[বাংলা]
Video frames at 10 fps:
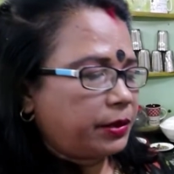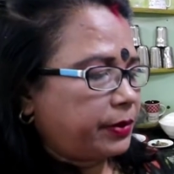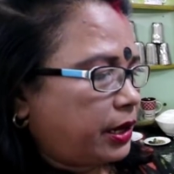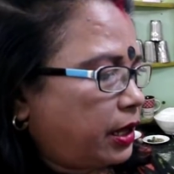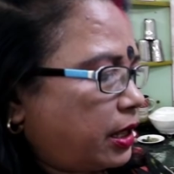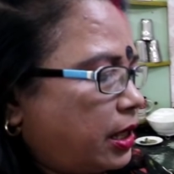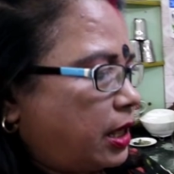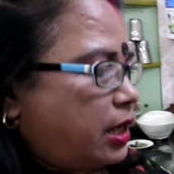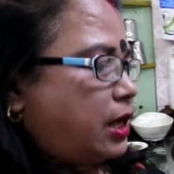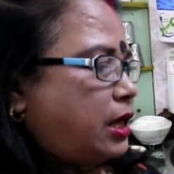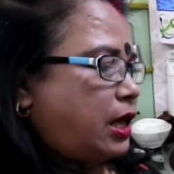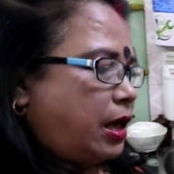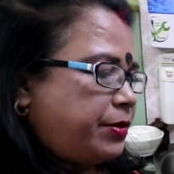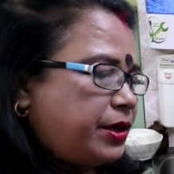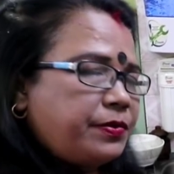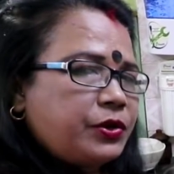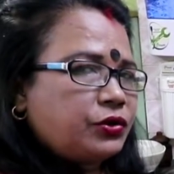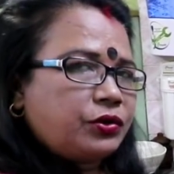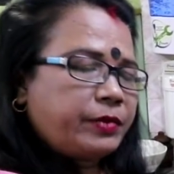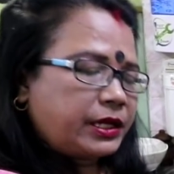দেবে না আমি
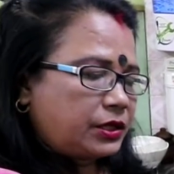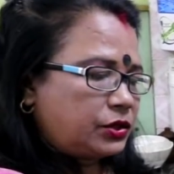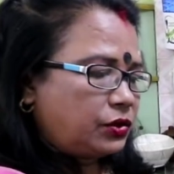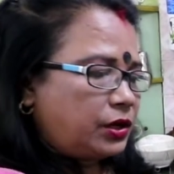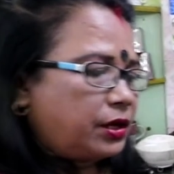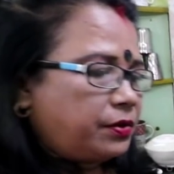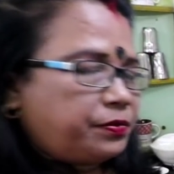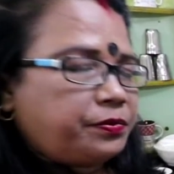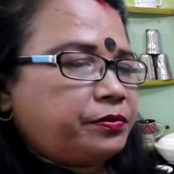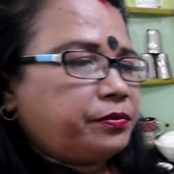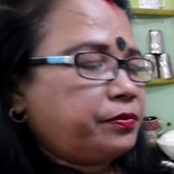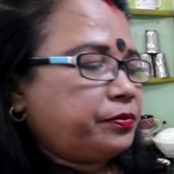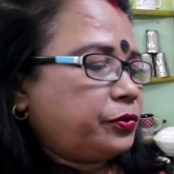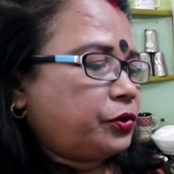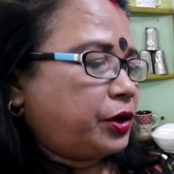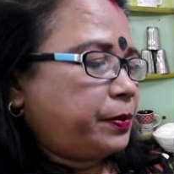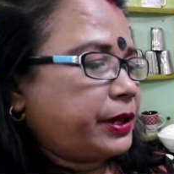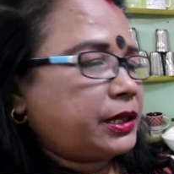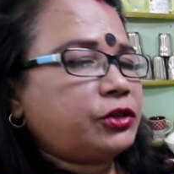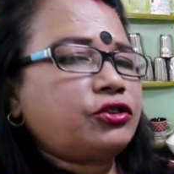ভীষণ মাছের ঝোলে ধনে
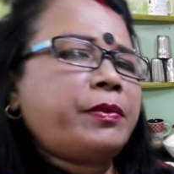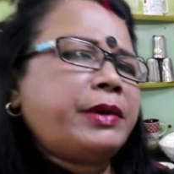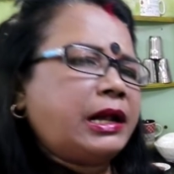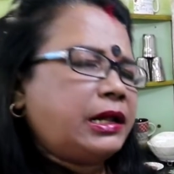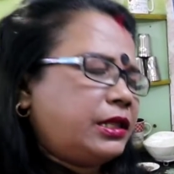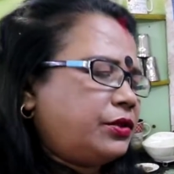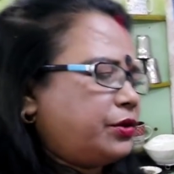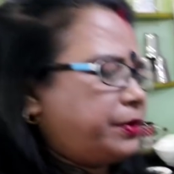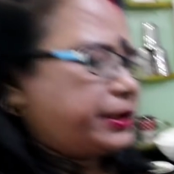পাতা সব রান্নাতে ধনে